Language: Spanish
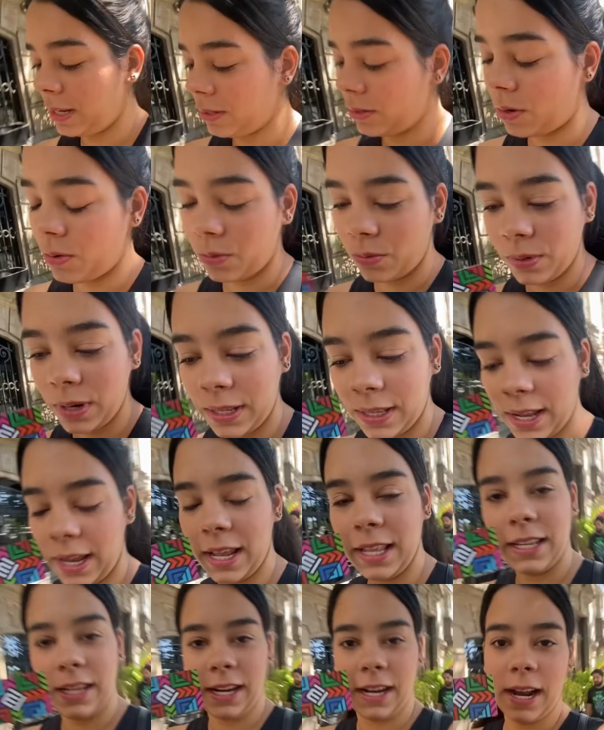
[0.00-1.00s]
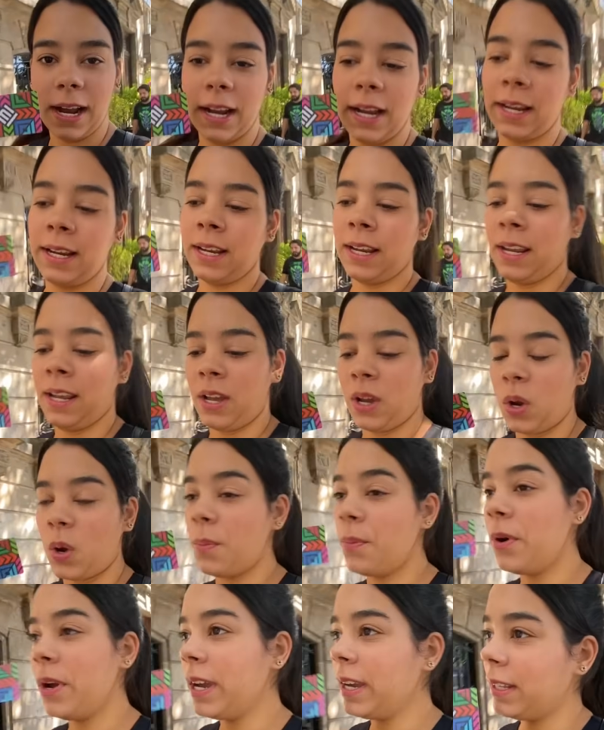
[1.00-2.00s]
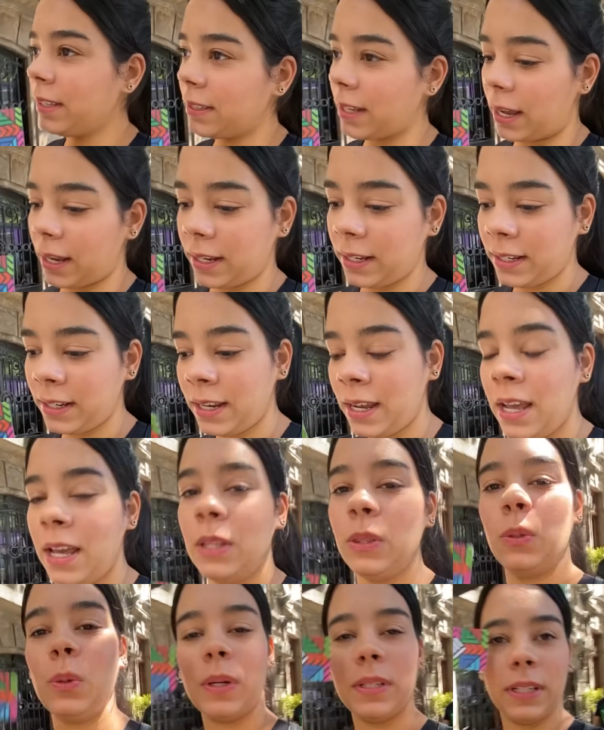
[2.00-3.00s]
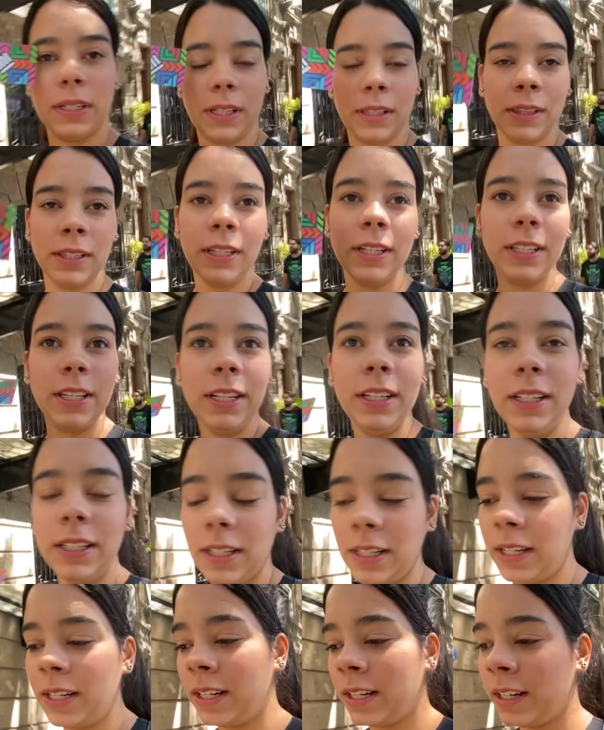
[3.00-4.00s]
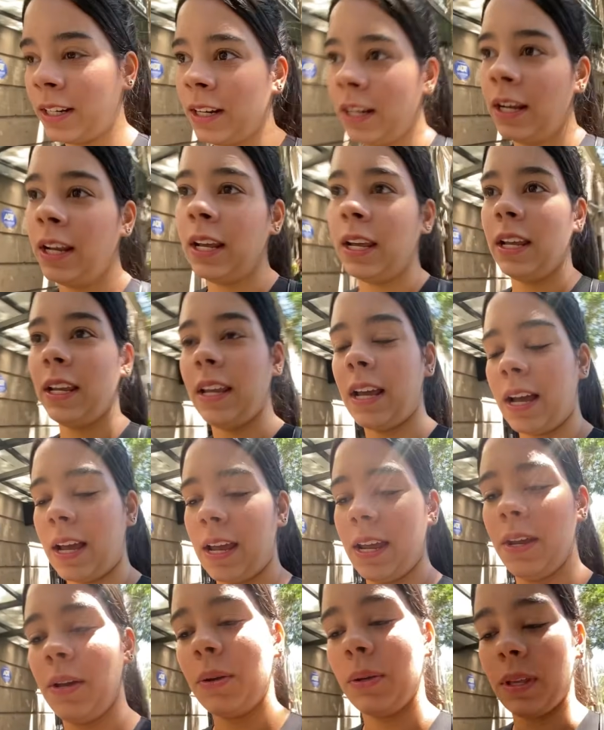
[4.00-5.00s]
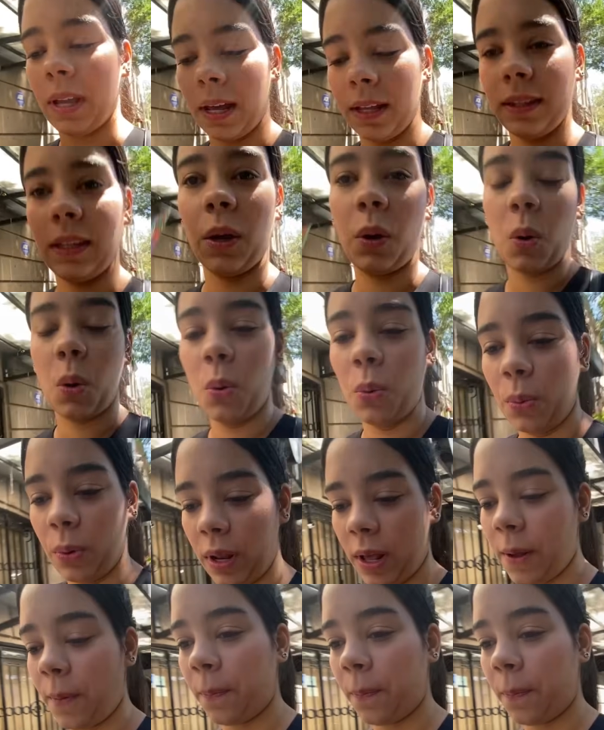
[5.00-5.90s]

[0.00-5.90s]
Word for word: es con una tarjetica como esta. Tú haces ticketing y aquello ya te cobra